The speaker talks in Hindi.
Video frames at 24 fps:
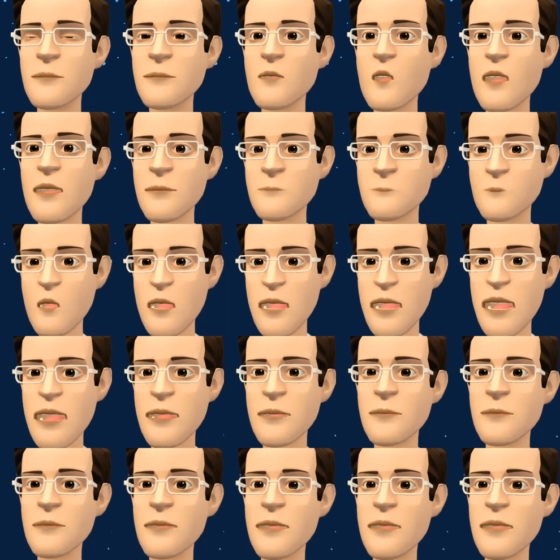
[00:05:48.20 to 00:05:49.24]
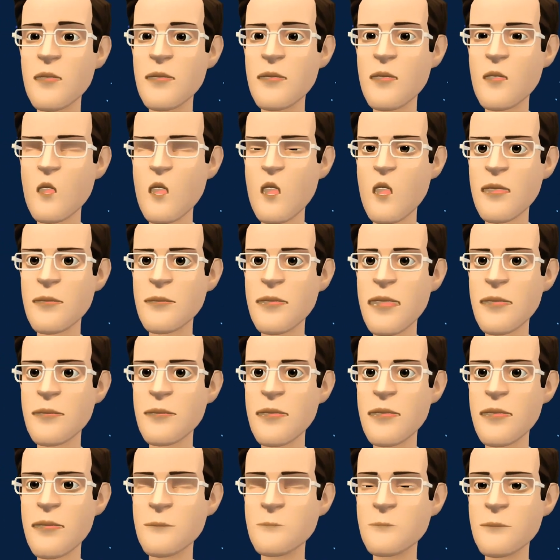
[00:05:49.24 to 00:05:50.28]
एस जे ट्वेंटी वन
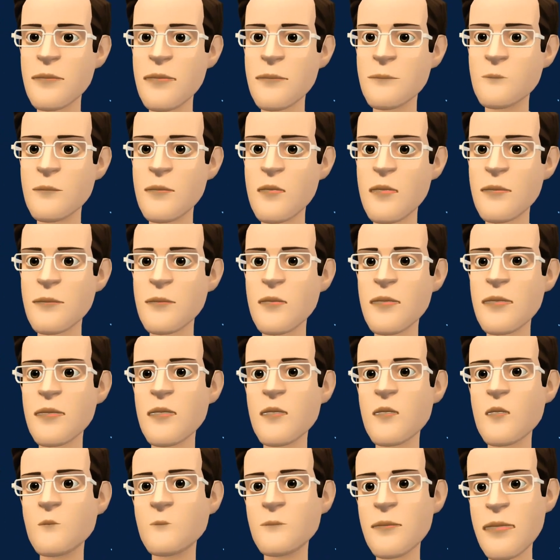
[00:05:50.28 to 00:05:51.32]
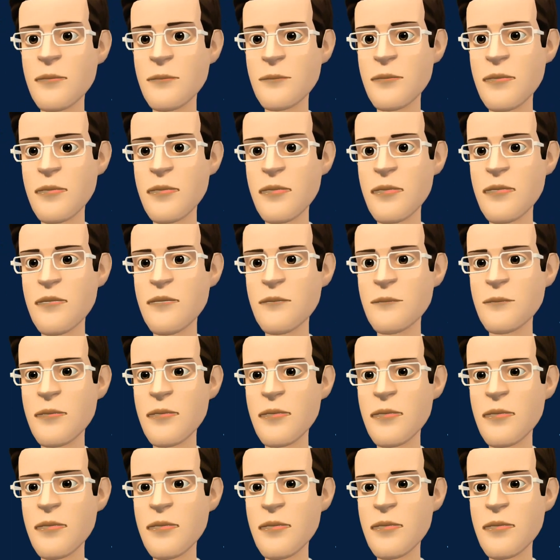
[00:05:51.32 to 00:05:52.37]
अक्टूबर 2021 में लॉन्च किया
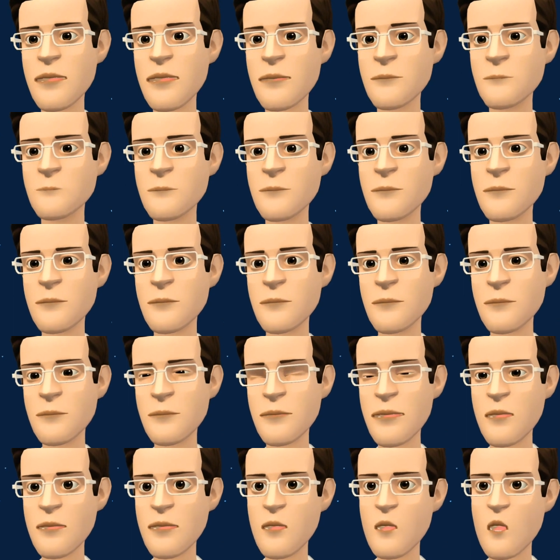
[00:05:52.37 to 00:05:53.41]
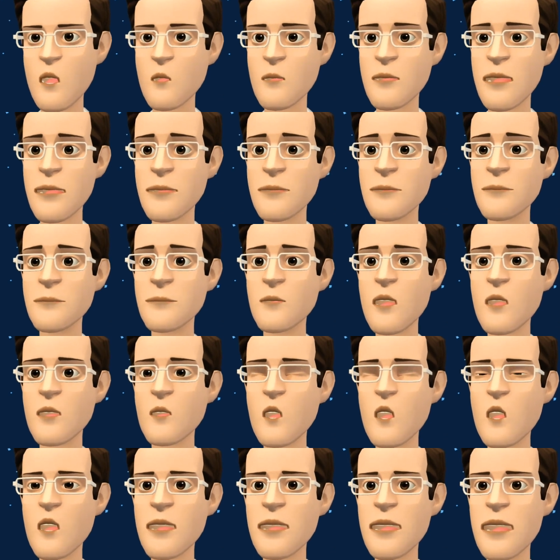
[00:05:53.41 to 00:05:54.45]
गया था अब वो
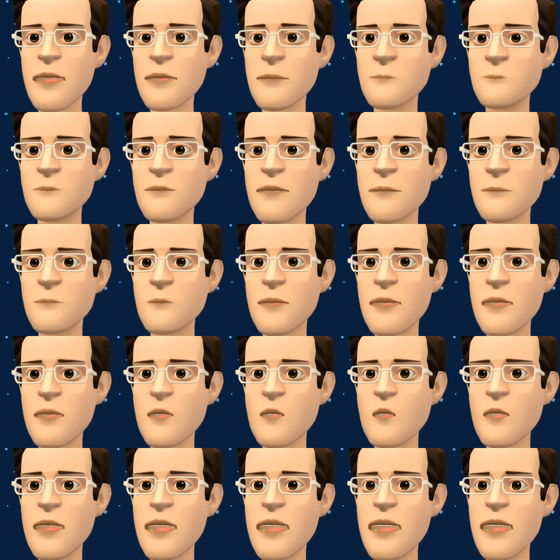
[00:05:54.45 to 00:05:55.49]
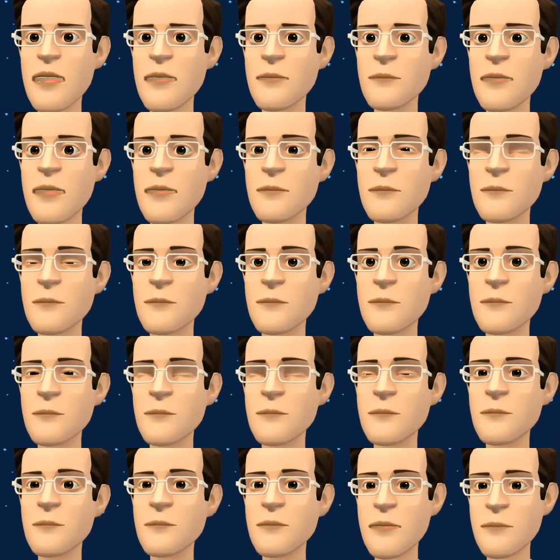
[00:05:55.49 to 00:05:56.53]
कांगो बेसिन से कुछ ऊपर एक
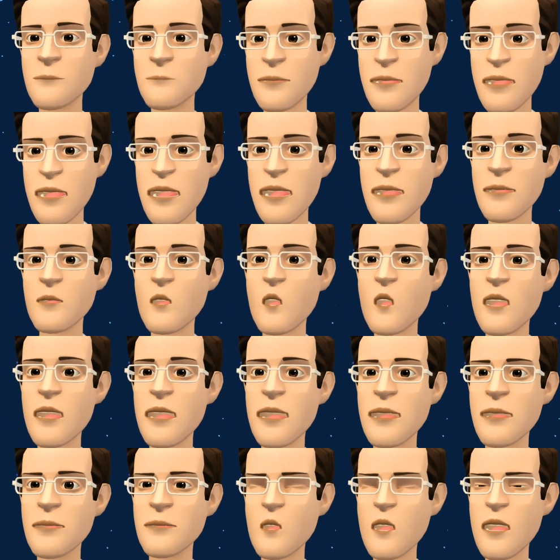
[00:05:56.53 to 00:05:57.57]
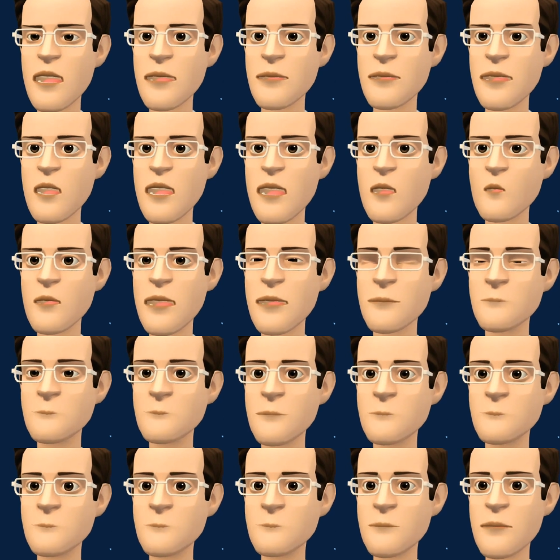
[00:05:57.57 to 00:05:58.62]
भू स्थितिक कक्षा
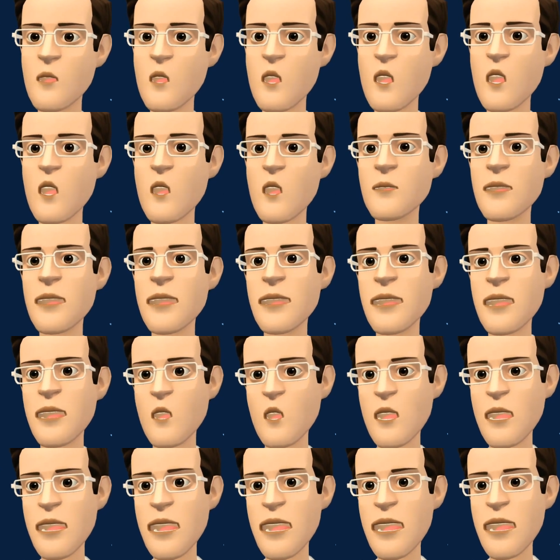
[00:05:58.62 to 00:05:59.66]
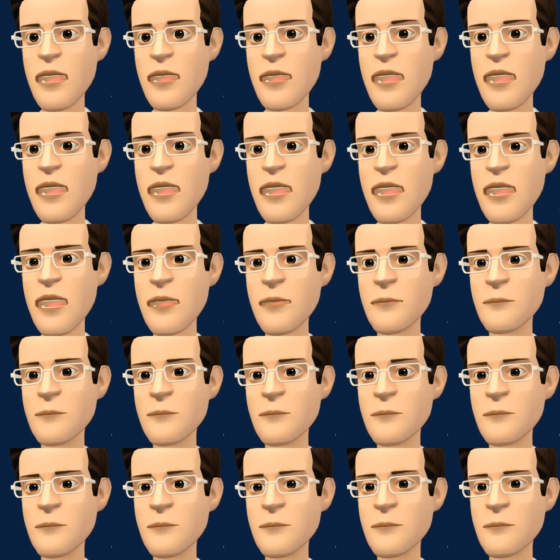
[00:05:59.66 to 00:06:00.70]
जीईओ e में लौट चुका है
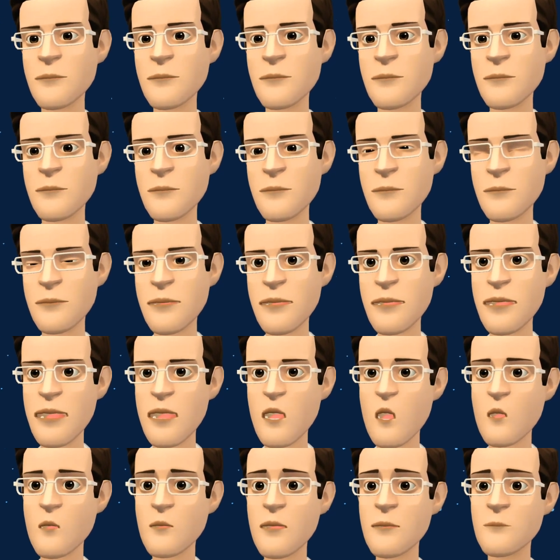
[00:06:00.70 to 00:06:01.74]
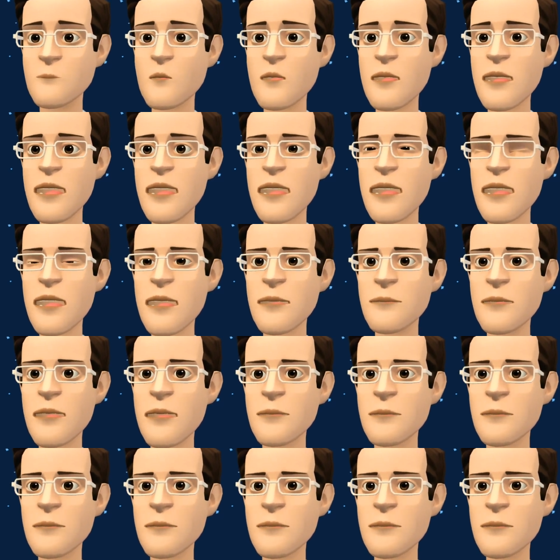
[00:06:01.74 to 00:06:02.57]
2021 में अपनी